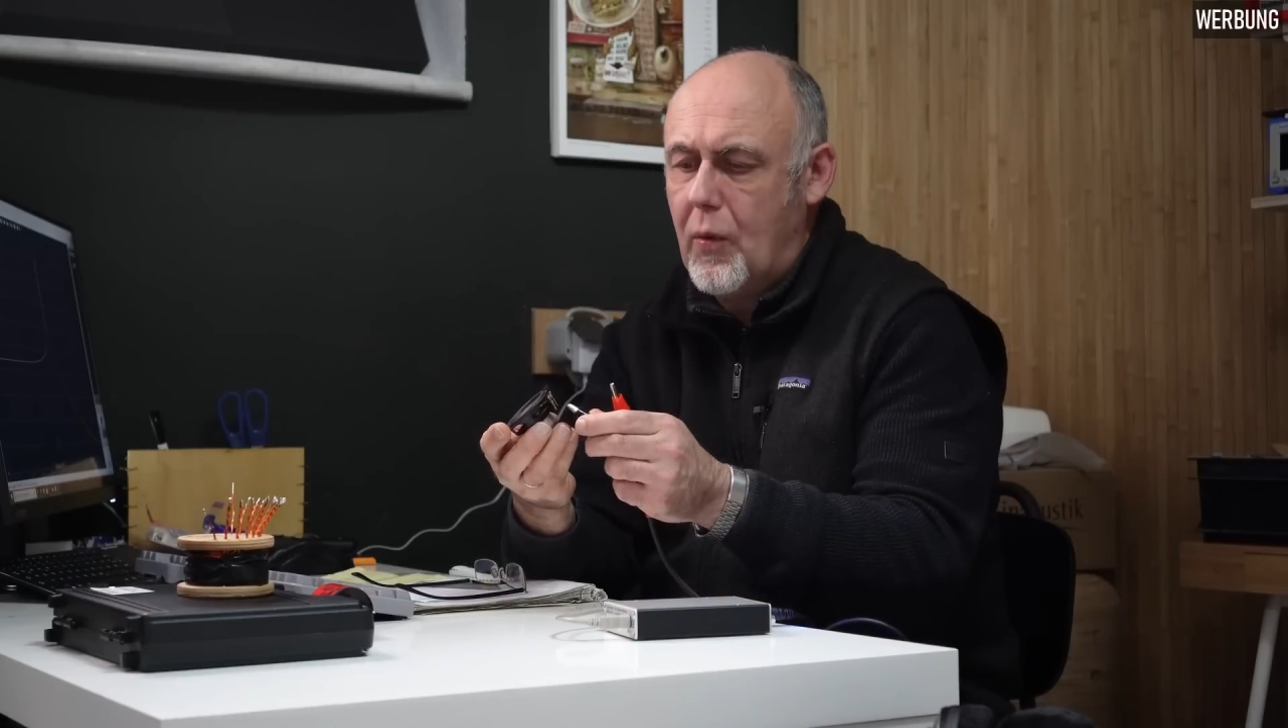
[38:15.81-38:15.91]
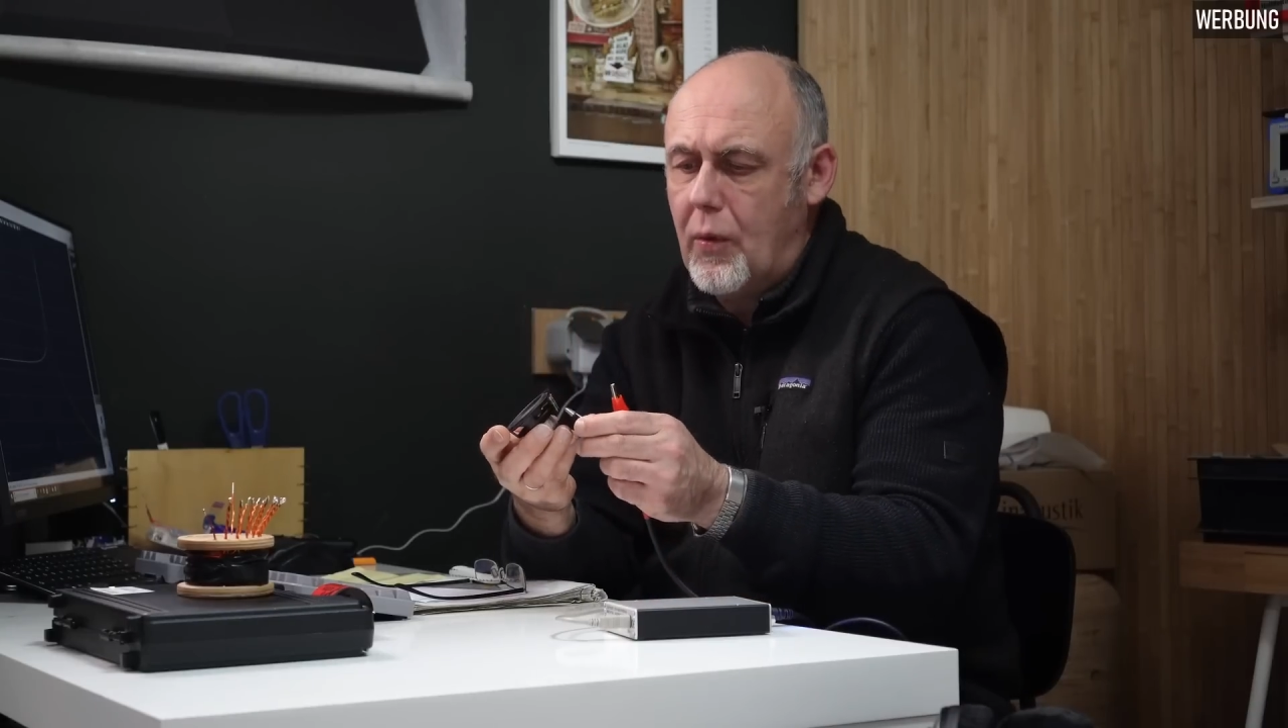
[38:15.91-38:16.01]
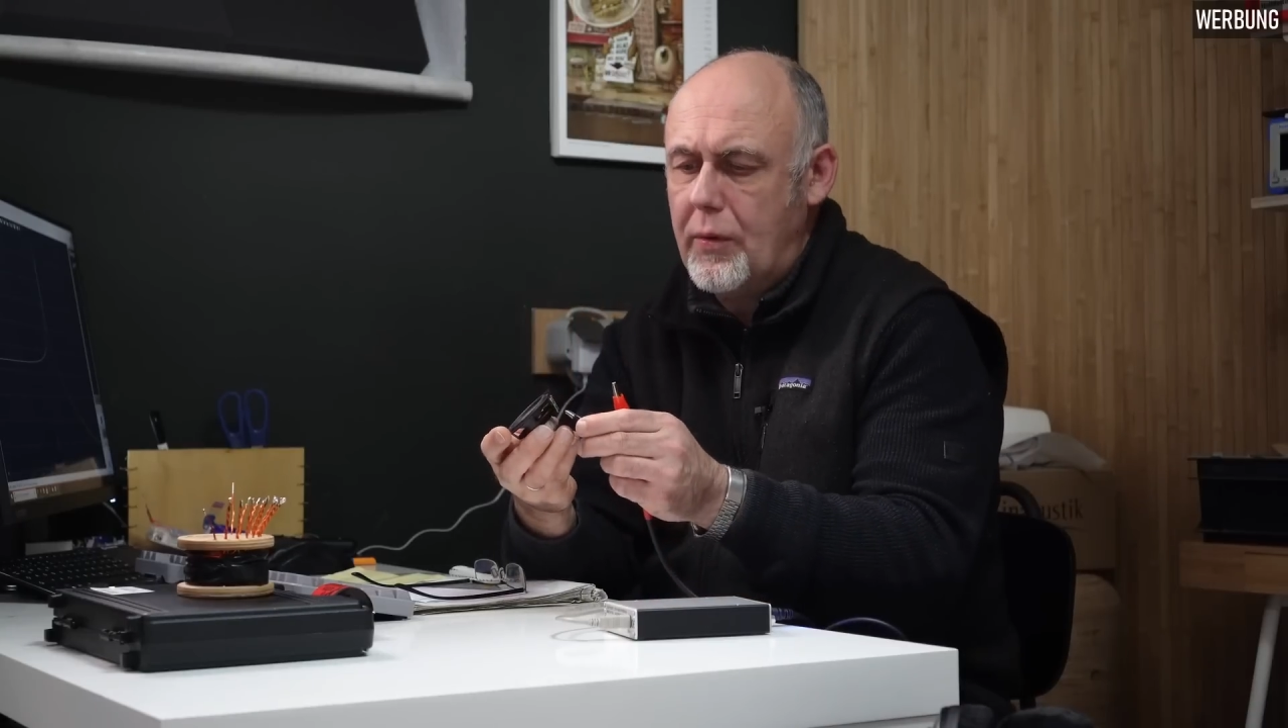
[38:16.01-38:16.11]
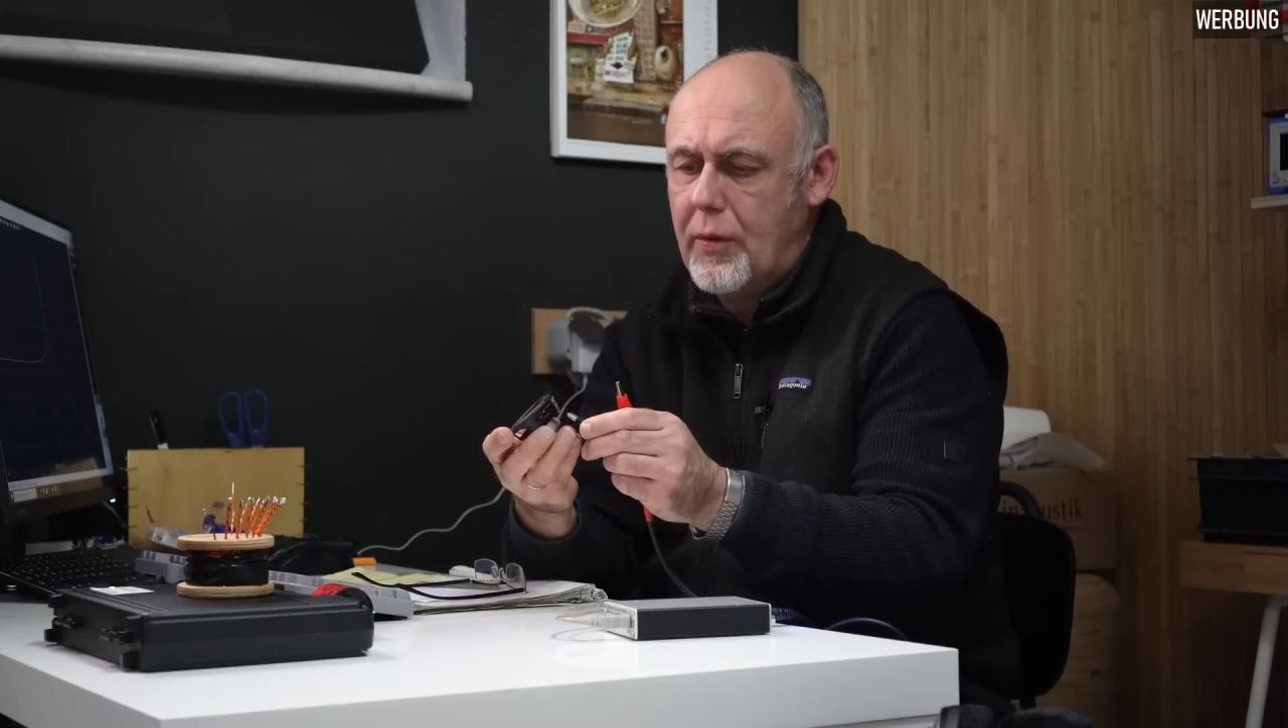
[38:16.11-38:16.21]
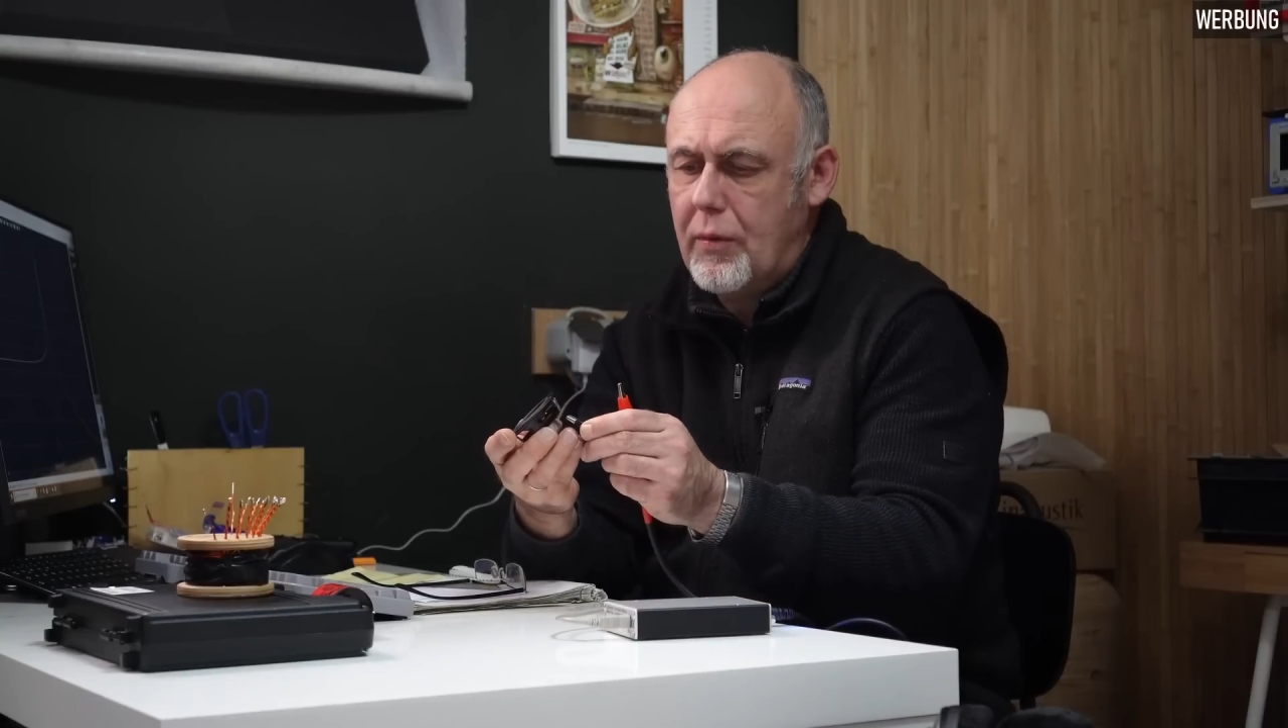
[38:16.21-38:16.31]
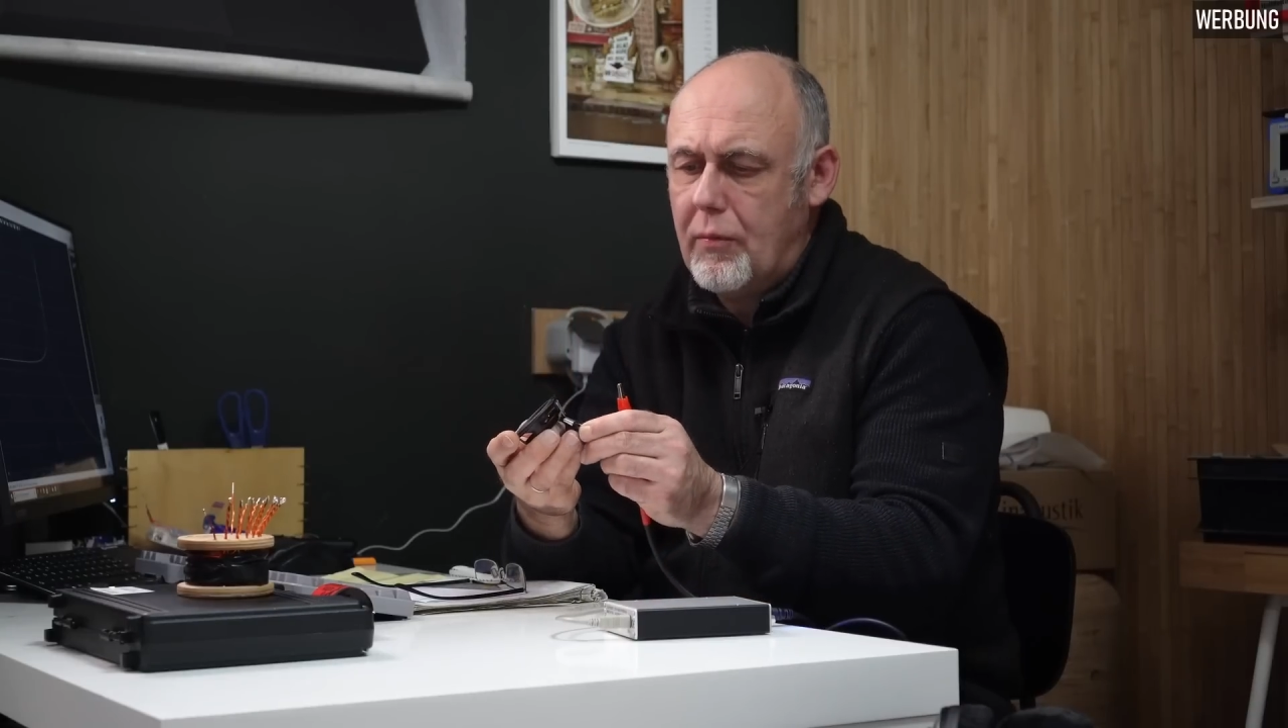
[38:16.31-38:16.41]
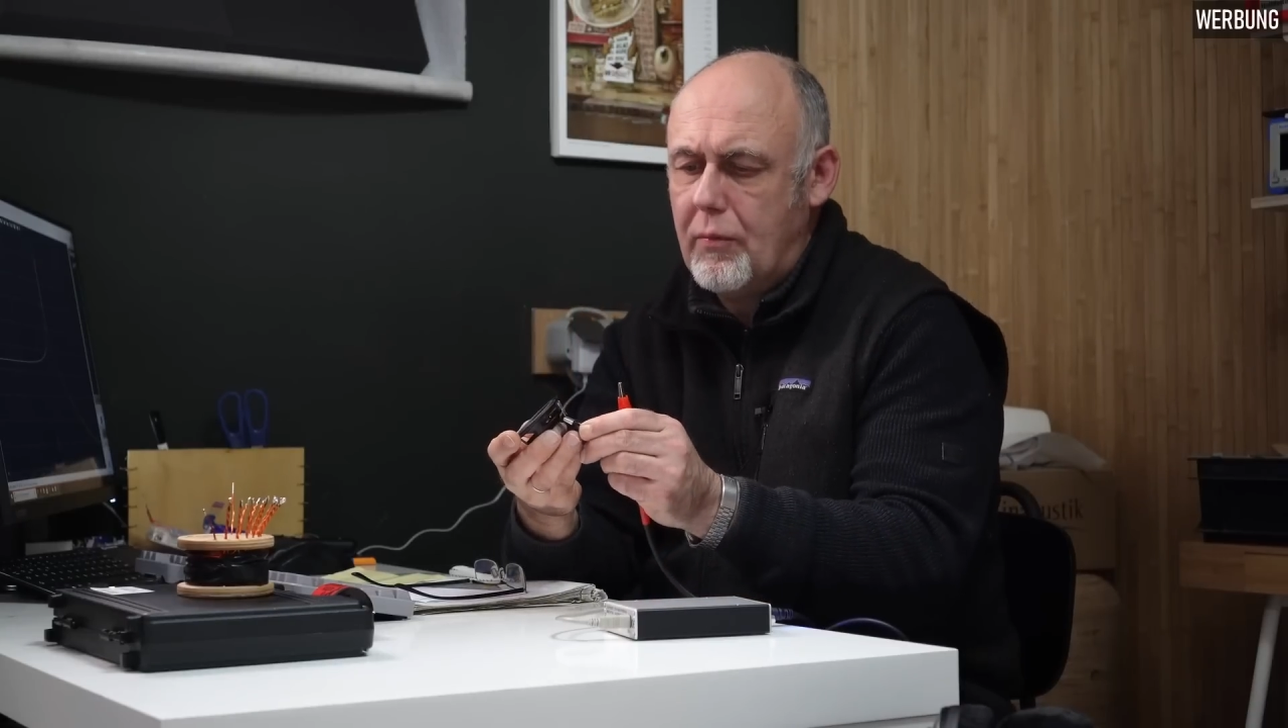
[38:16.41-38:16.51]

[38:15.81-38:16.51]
und,